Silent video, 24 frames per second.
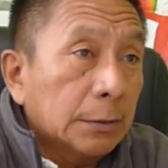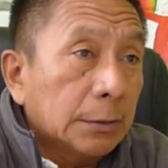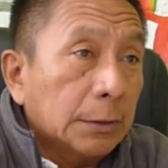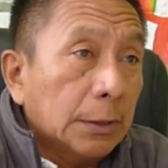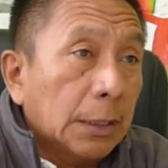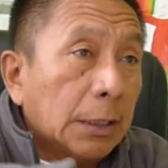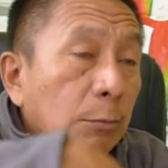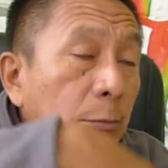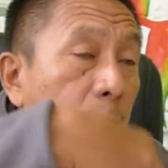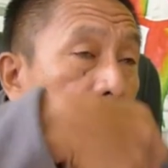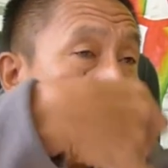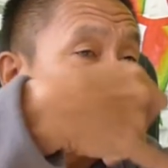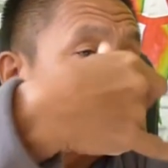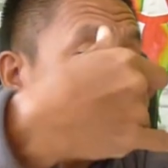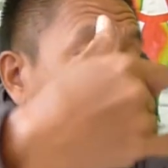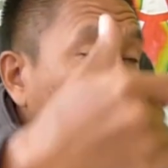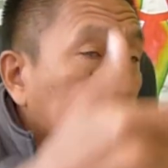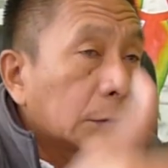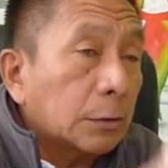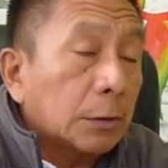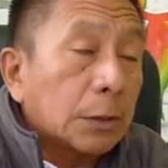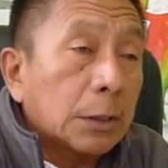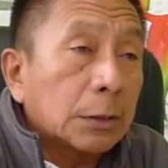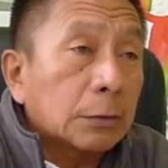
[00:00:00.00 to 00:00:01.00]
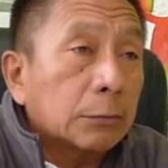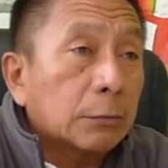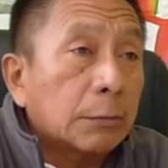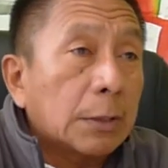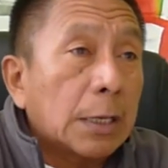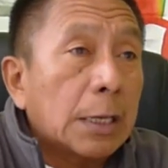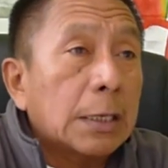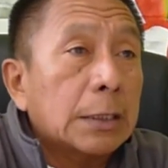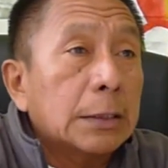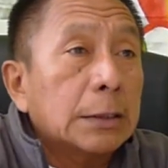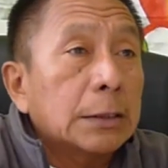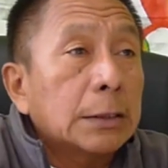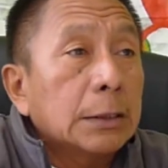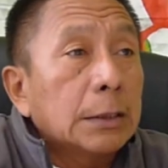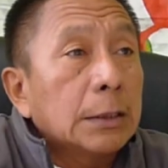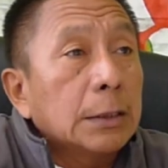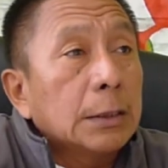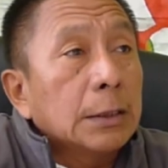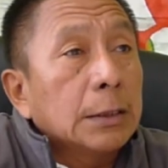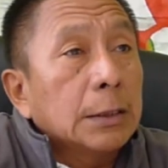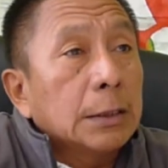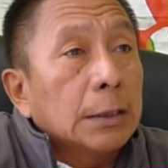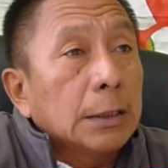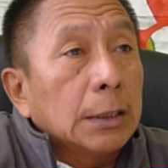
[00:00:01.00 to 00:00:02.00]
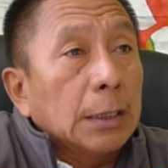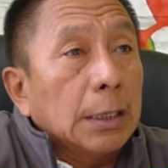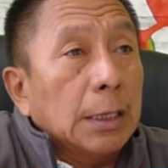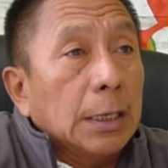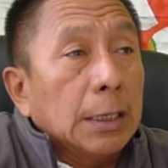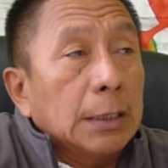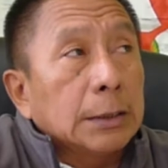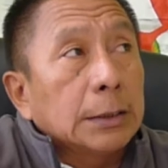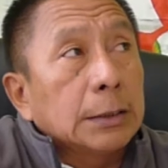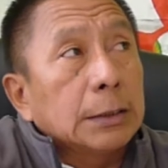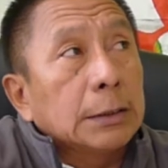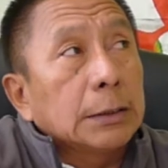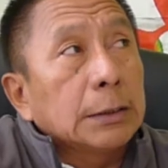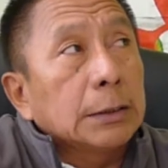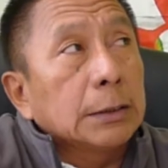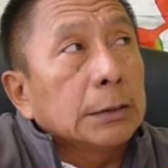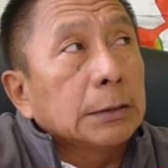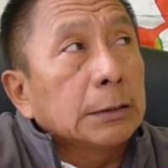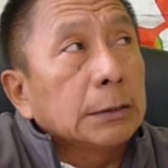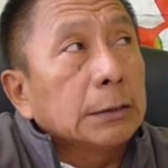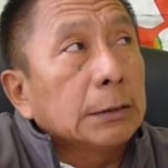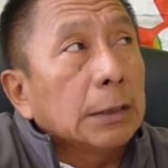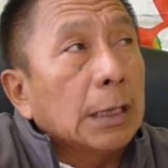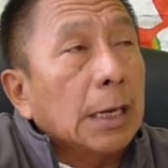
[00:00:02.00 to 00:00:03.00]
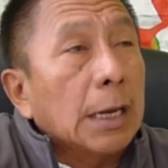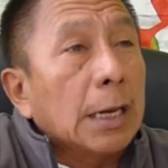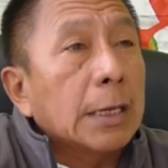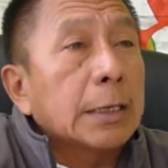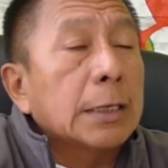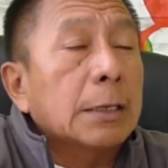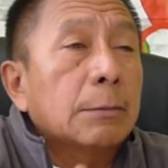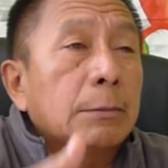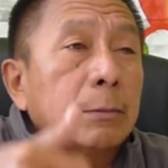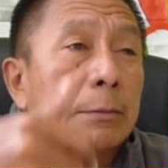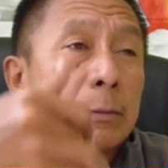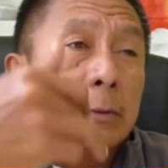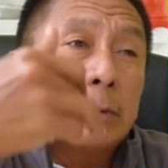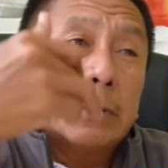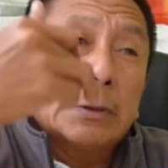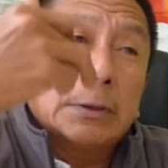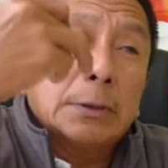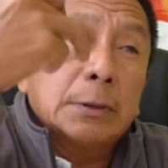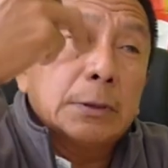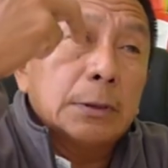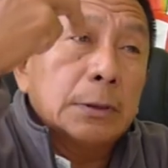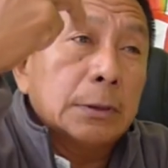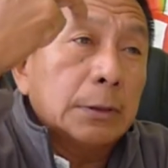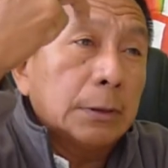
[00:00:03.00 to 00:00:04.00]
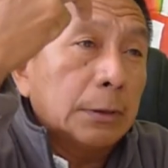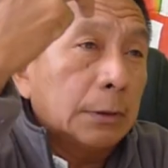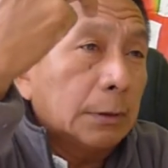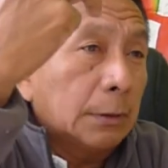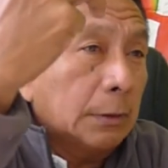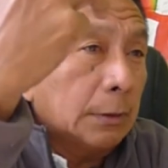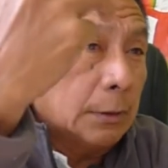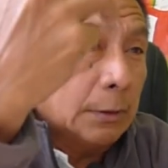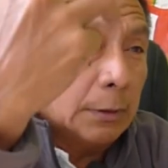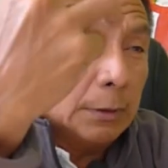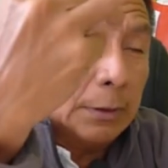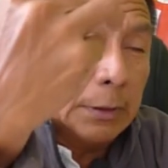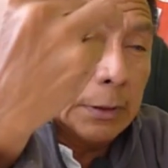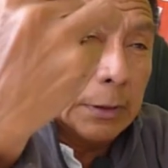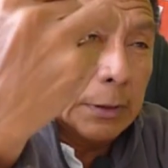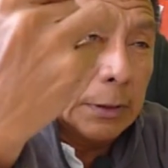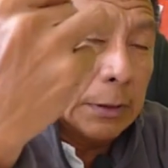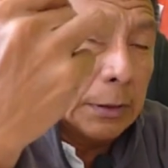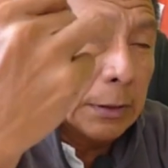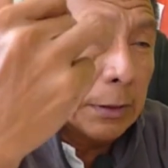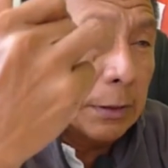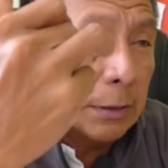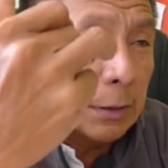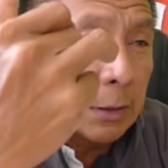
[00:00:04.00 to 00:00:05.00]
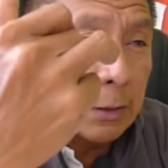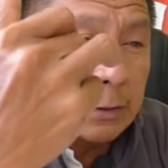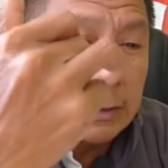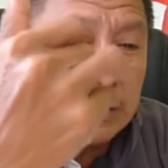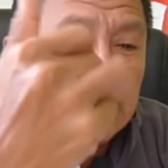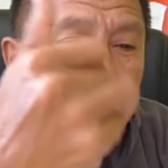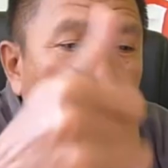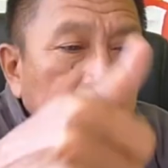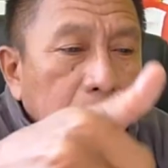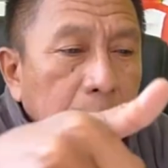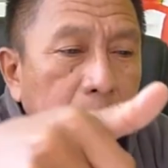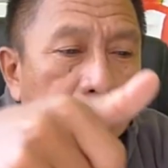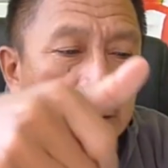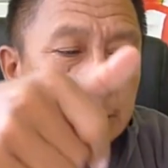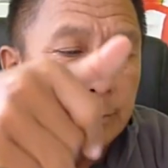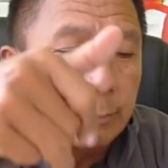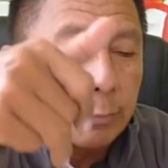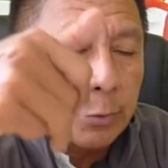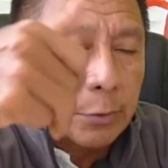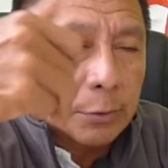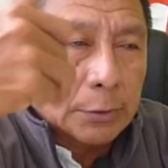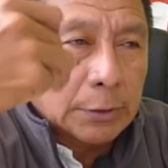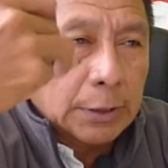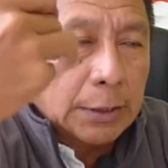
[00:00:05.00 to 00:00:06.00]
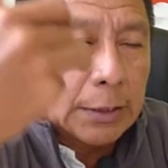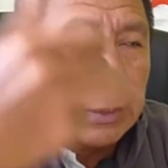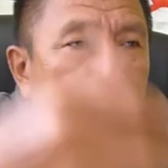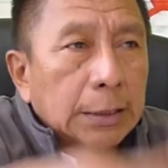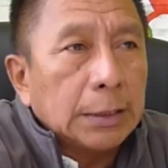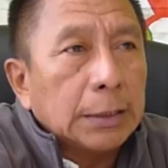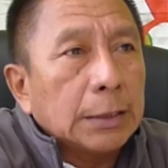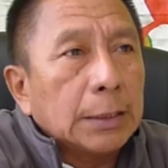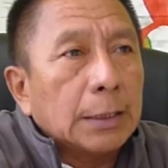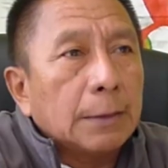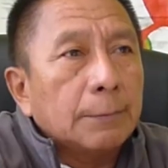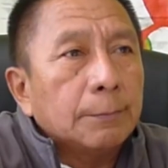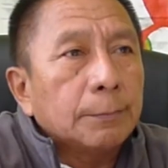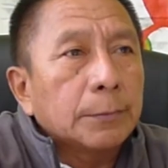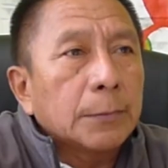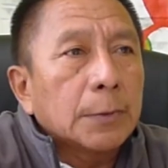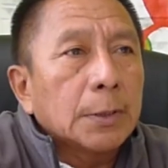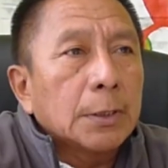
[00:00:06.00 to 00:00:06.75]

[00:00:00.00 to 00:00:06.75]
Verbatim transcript: Hay monumento natural, hay área, de, área protegida,